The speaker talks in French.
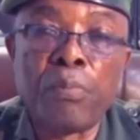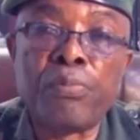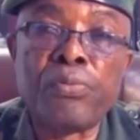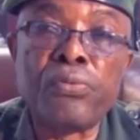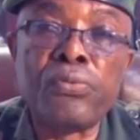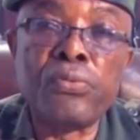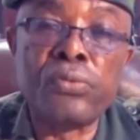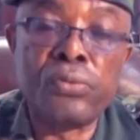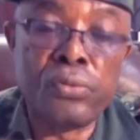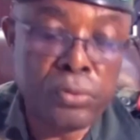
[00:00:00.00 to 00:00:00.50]

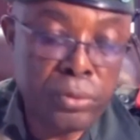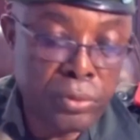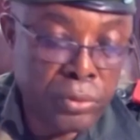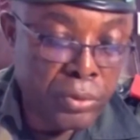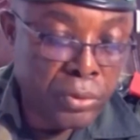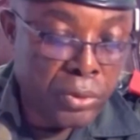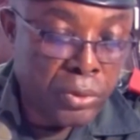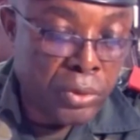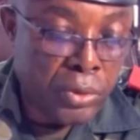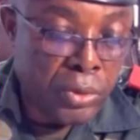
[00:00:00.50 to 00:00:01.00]
Pour
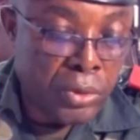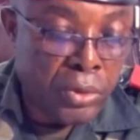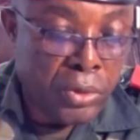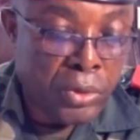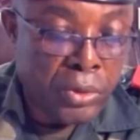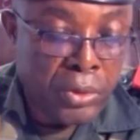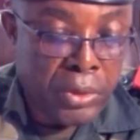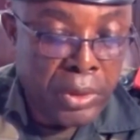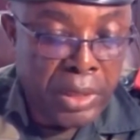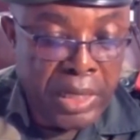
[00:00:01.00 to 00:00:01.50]

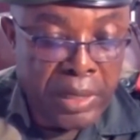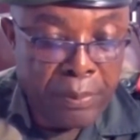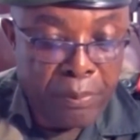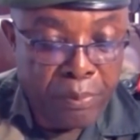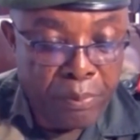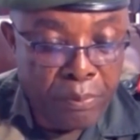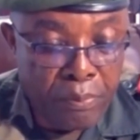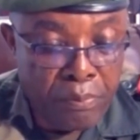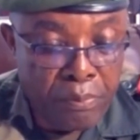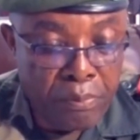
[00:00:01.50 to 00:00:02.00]
les
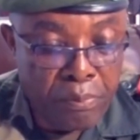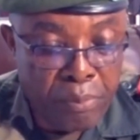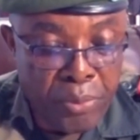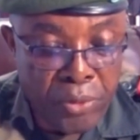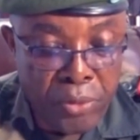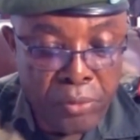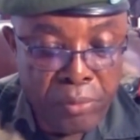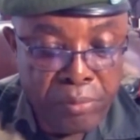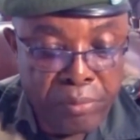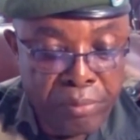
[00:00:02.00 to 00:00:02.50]

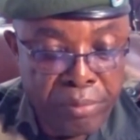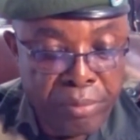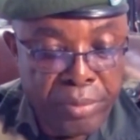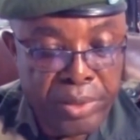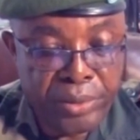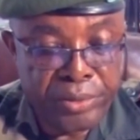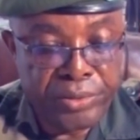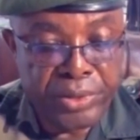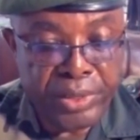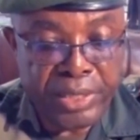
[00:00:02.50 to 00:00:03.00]
bombes
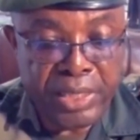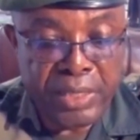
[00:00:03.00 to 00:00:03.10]
de